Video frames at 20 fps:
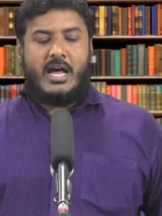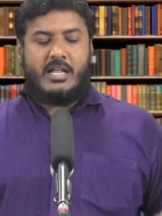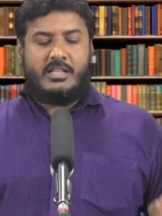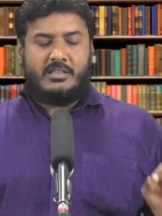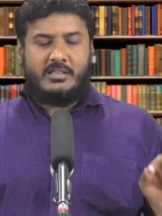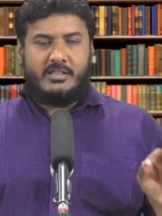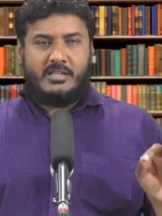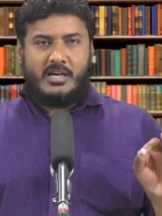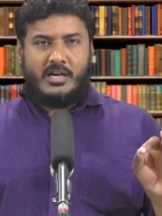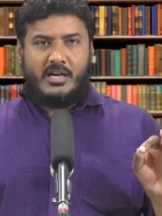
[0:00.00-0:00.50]

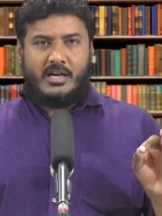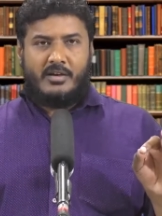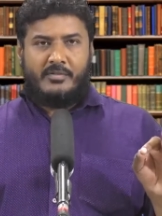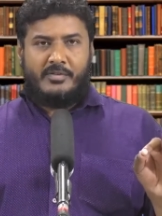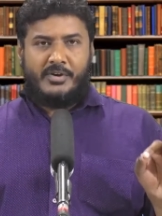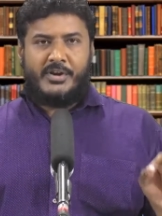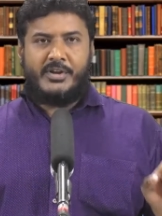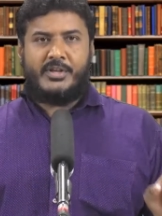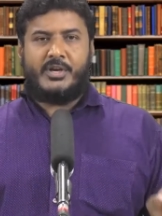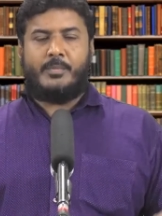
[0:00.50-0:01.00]
அந்த
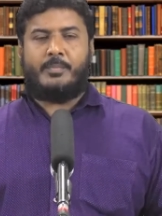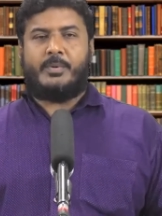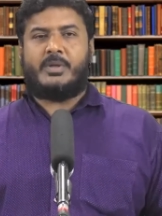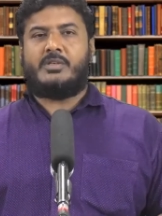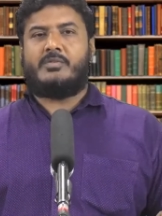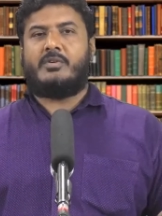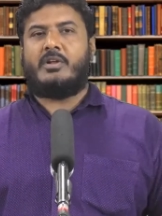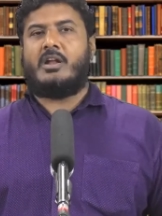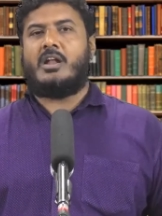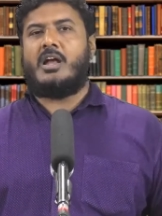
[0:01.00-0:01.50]
வீடியோ
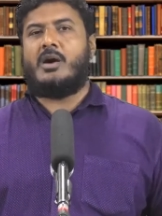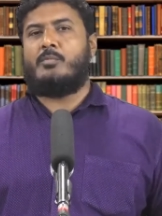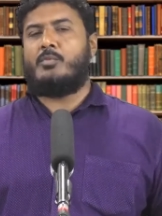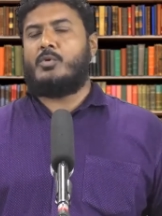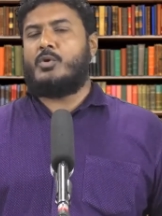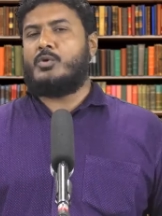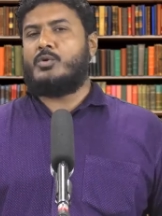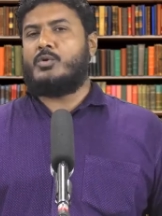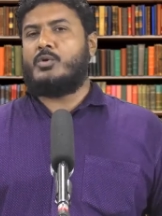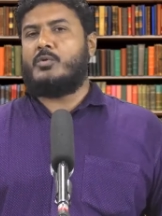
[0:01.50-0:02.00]
பதிவெல்லாம்
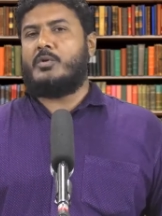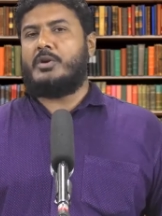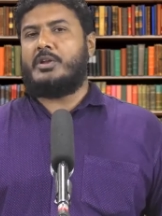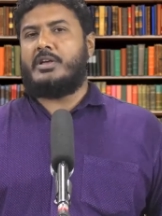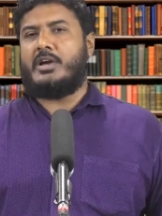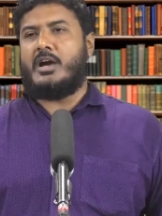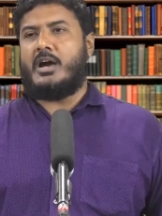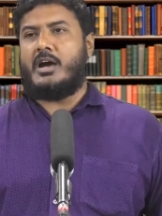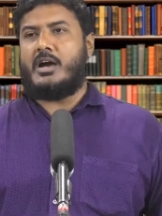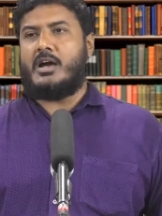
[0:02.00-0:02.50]
முகநூல்
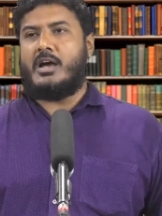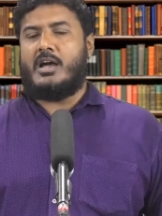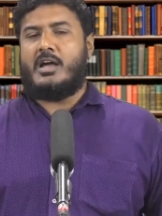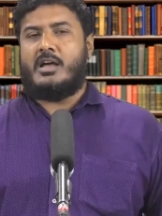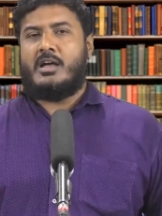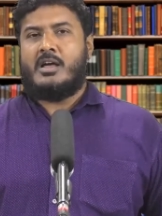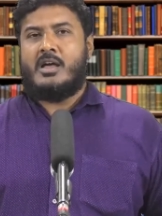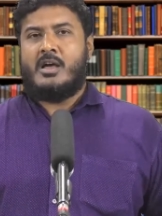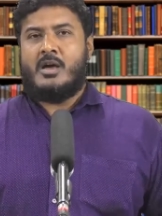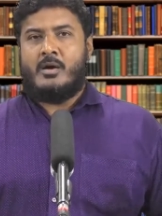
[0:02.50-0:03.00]
வழியாக
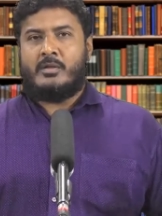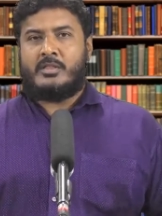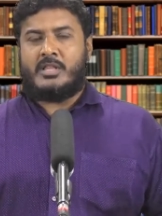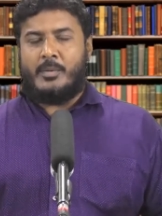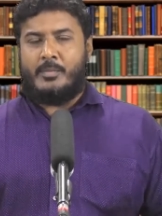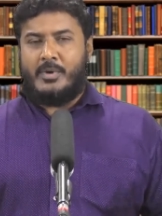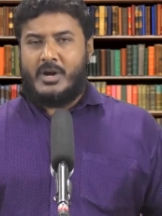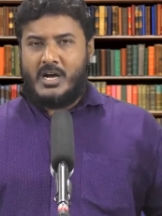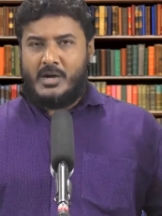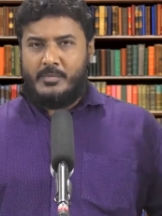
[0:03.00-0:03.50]

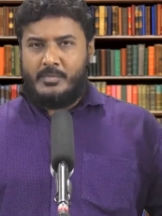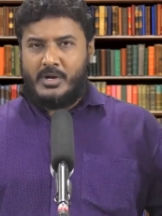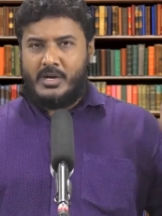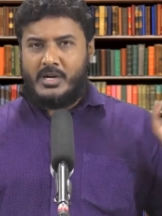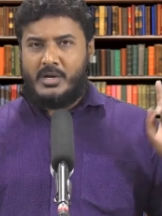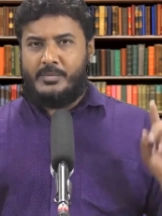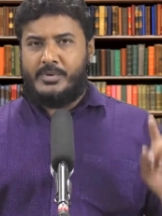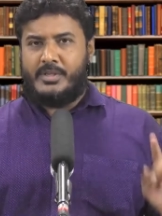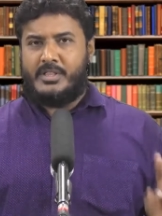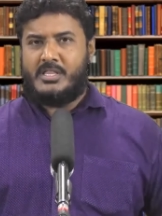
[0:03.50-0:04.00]
தமிழகம்
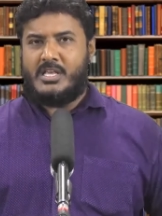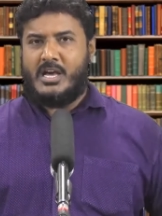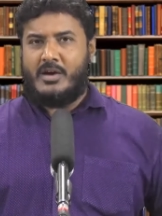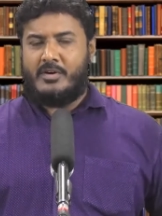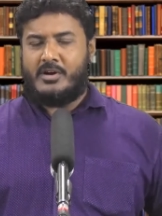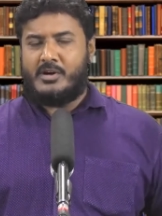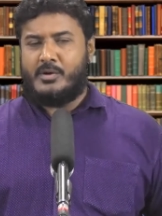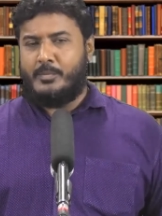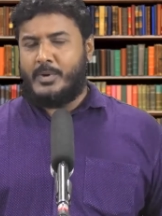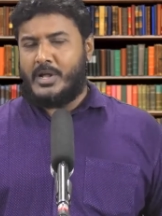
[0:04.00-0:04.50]
எங்கும்
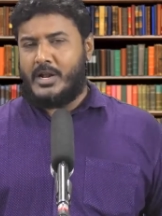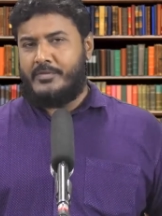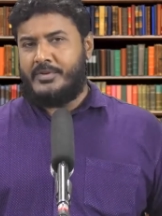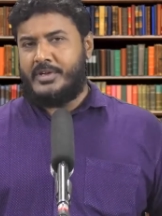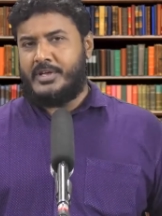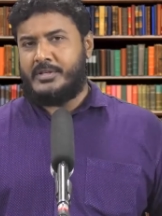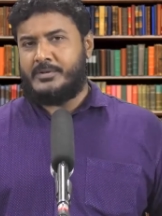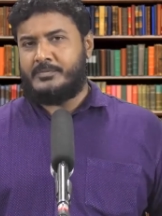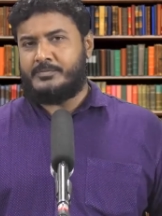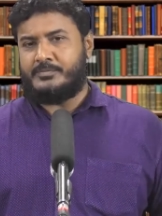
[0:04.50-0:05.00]
இந்தியாவெங்கும்
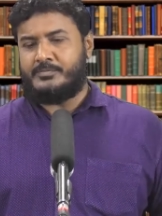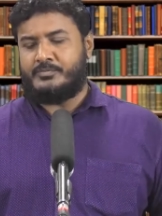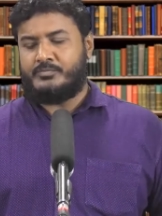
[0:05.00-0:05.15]
பரவியது